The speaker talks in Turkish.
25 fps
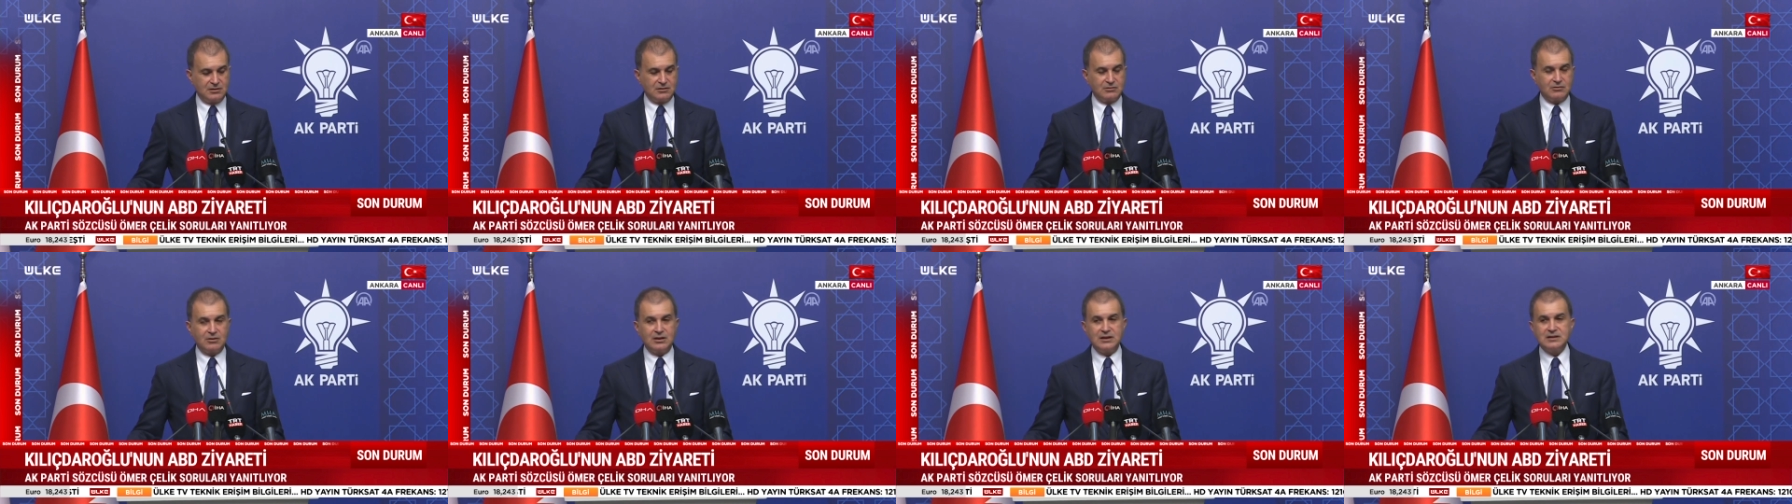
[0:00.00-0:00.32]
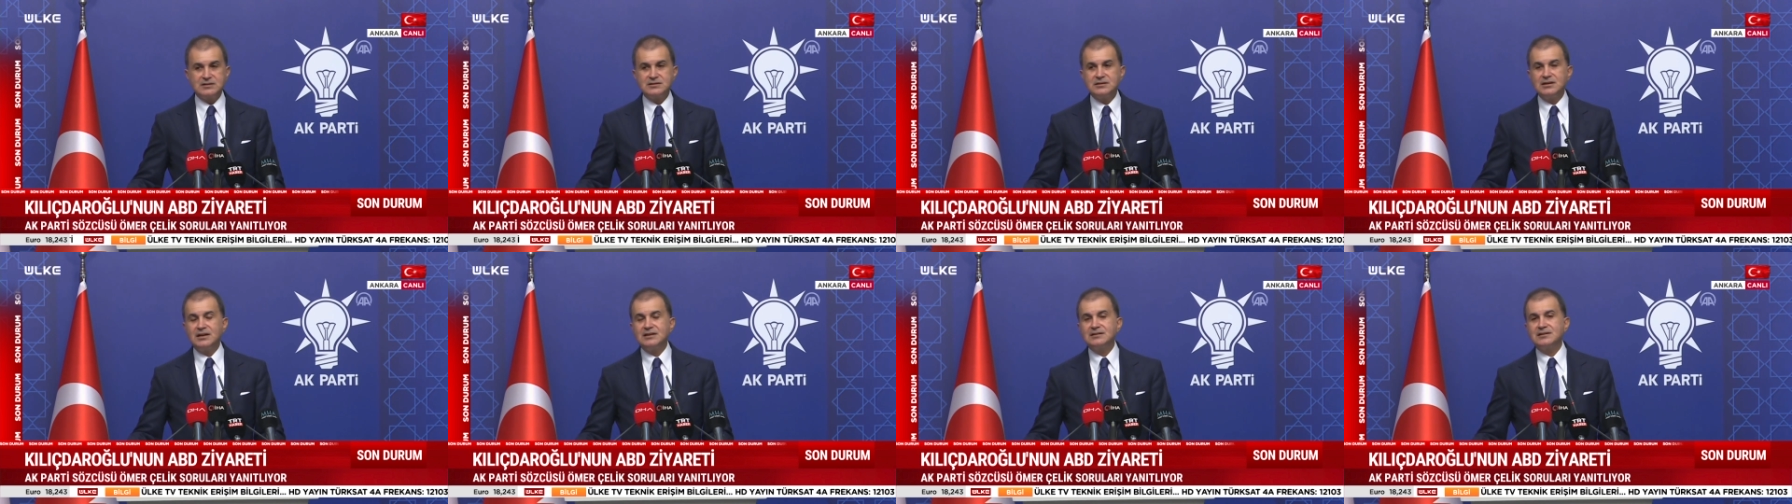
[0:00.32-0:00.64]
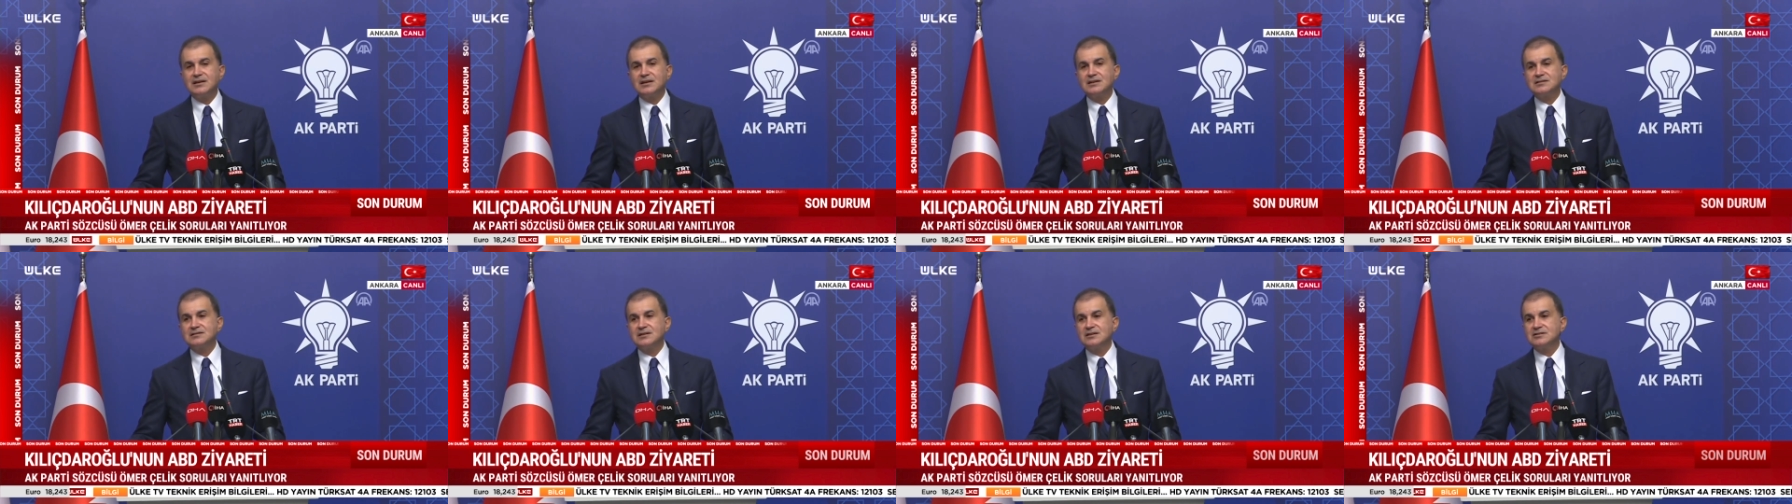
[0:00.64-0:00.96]
Dolayısıyla
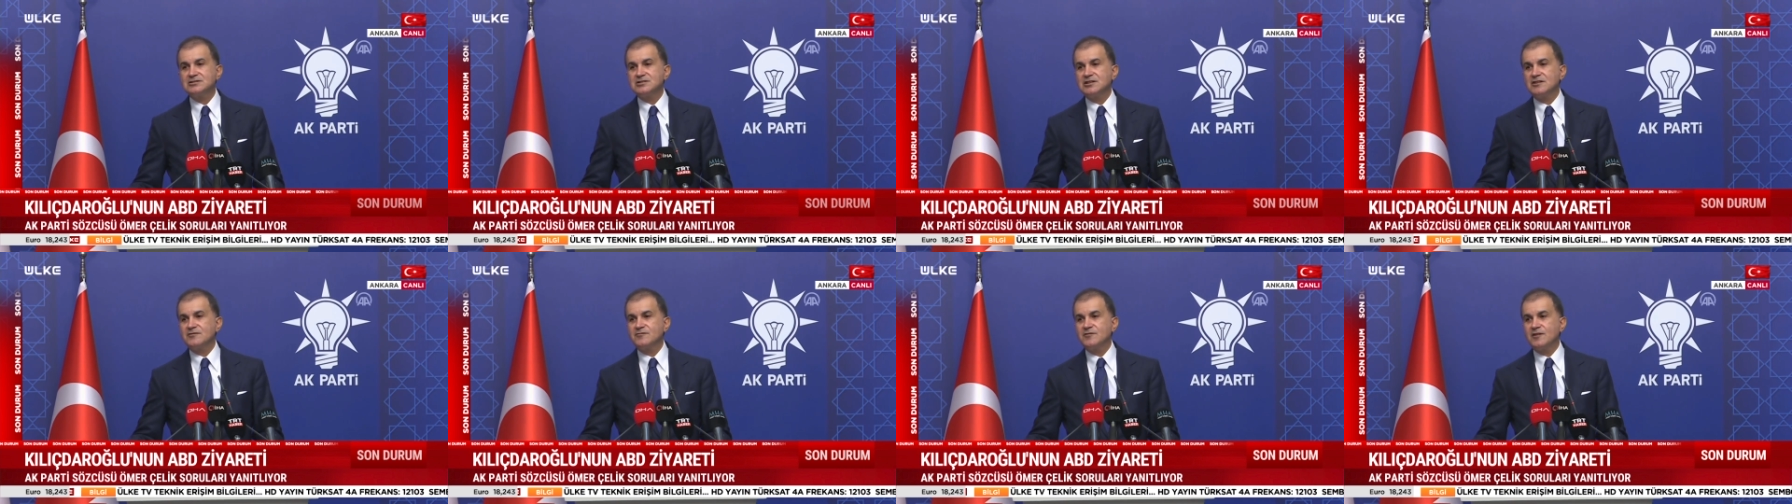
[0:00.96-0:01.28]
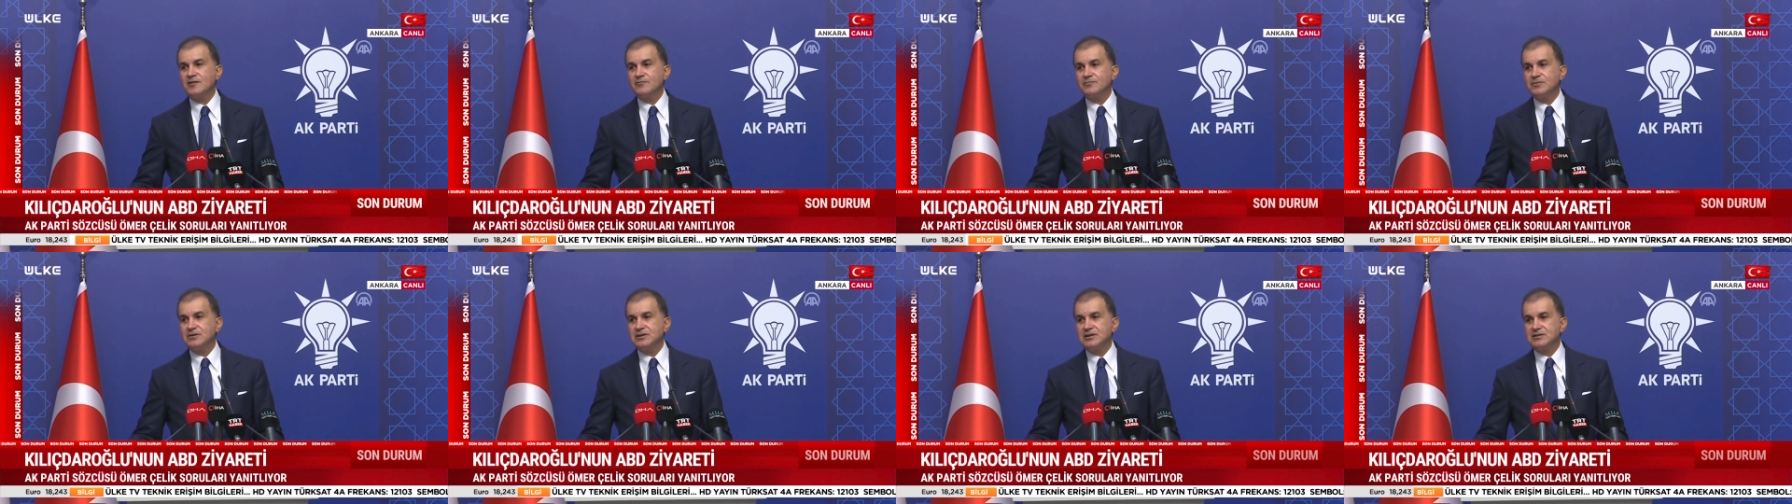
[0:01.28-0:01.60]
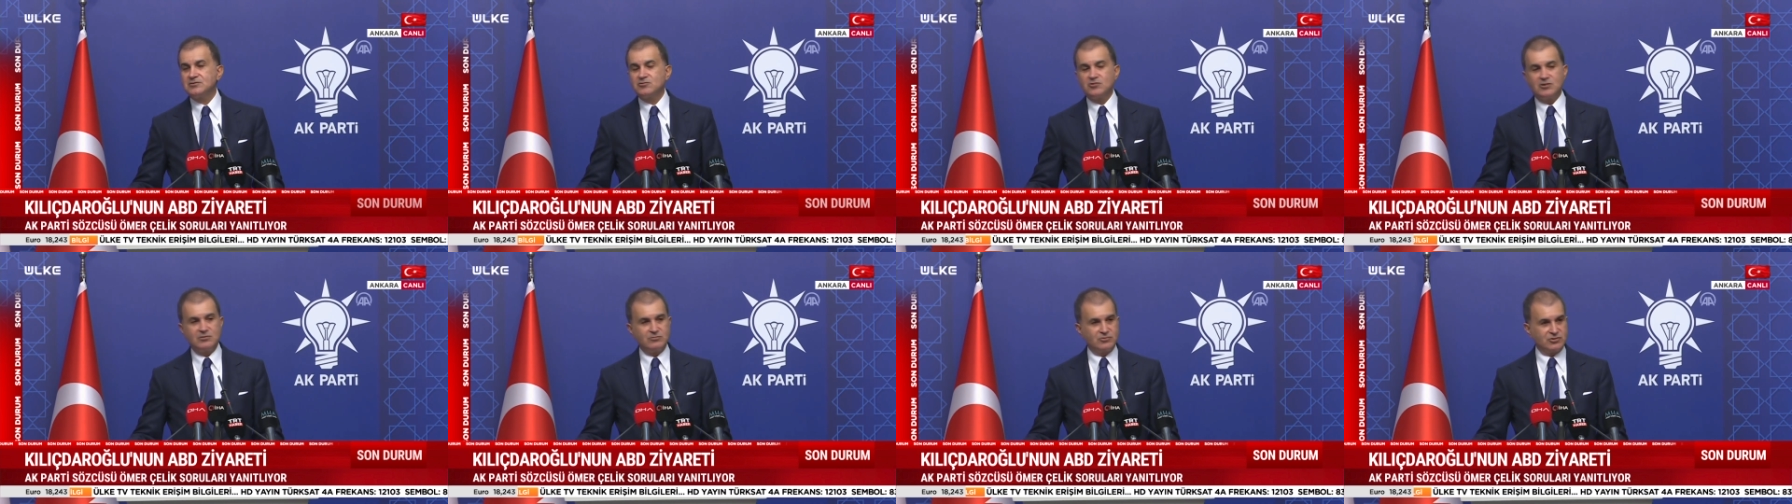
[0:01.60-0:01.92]
enteresan şeffaf bir
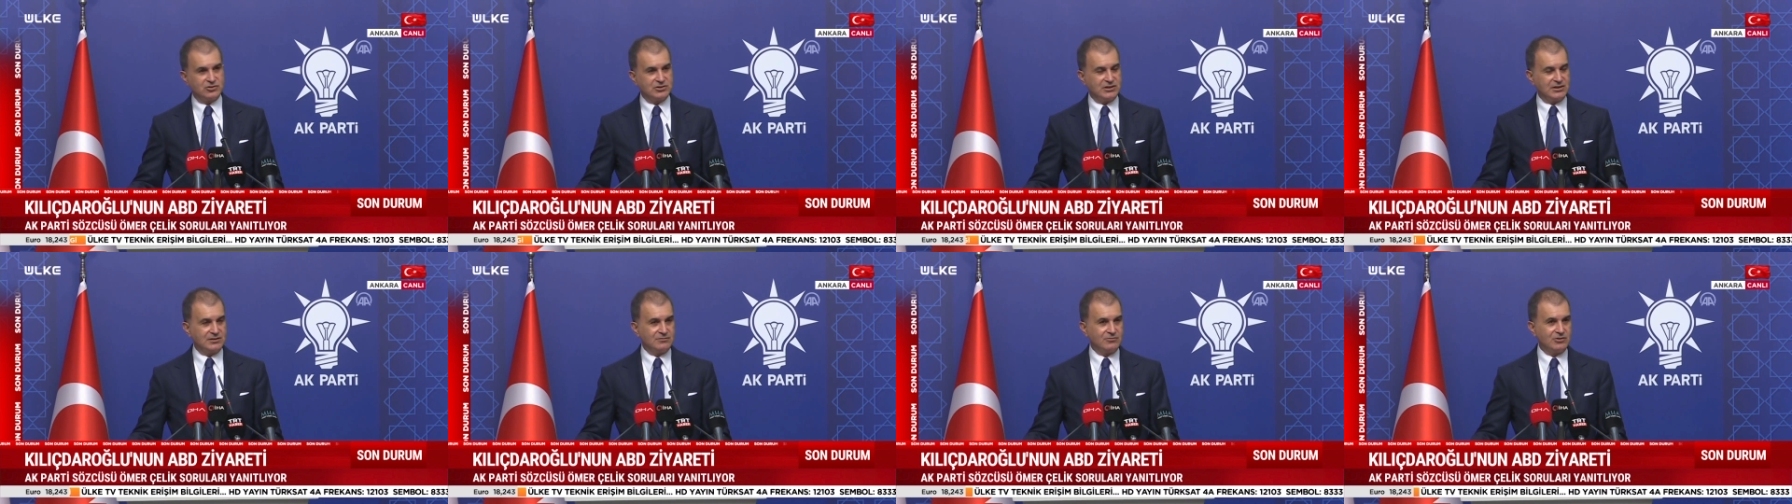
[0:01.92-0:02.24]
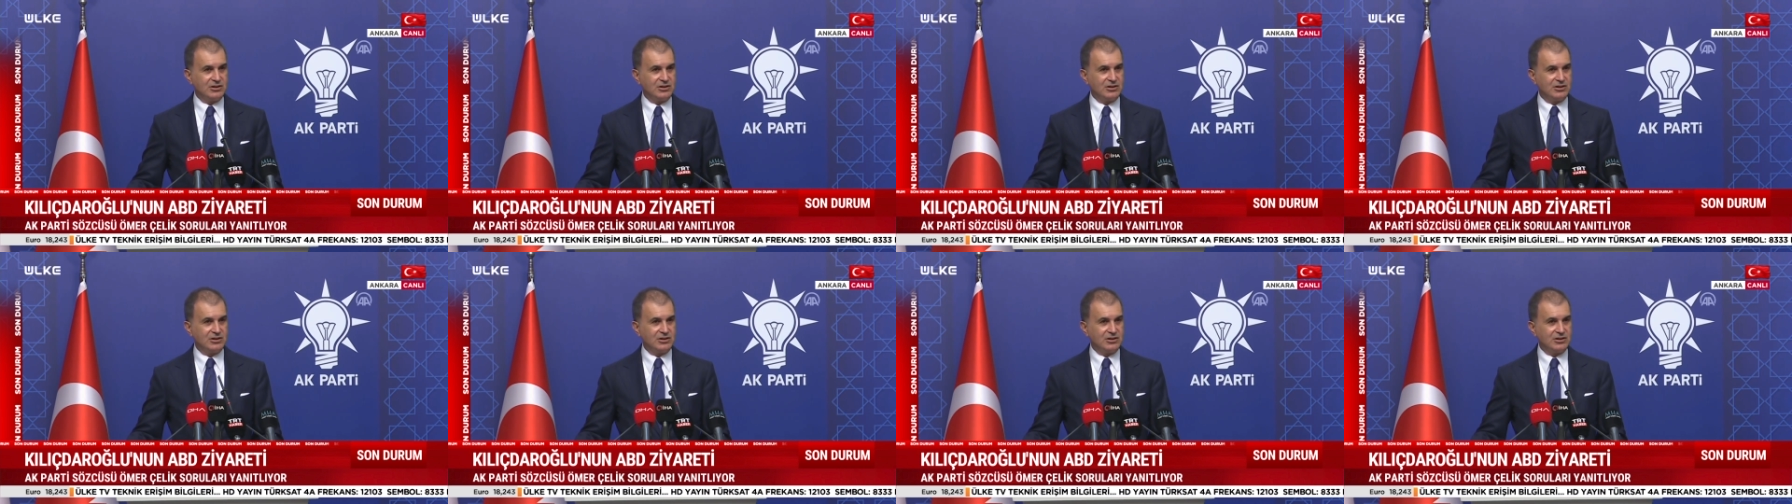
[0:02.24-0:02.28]
gezi olmuş yani